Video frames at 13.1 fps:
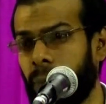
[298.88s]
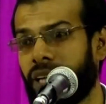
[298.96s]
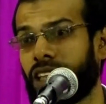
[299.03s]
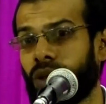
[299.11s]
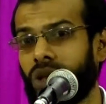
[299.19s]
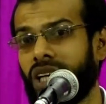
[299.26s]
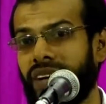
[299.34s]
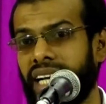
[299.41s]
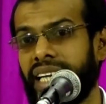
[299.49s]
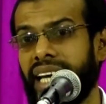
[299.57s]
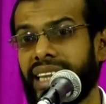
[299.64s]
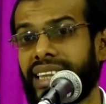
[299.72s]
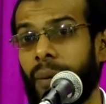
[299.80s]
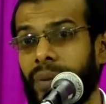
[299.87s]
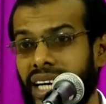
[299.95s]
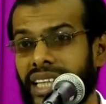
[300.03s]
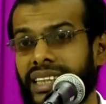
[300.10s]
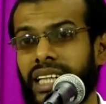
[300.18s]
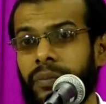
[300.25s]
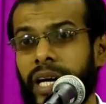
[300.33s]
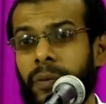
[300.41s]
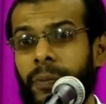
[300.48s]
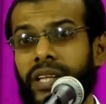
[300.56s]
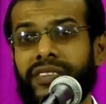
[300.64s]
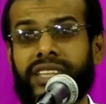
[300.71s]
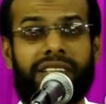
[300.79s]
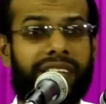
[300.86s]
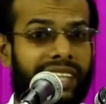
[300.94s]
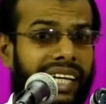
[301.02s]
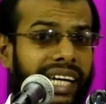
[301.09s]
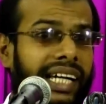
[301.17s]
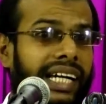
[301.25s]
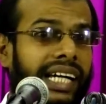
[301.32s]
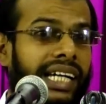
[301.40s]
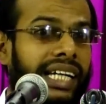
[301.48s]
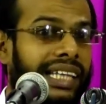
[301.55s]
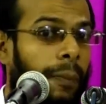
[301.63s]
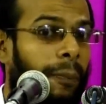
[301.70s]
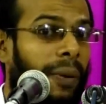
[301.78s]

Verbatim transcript: ஏற்படுத்தக்கூடிய வேலையை தமிழகத்திலும் ஏற்படுத்துவதற்கு இந்த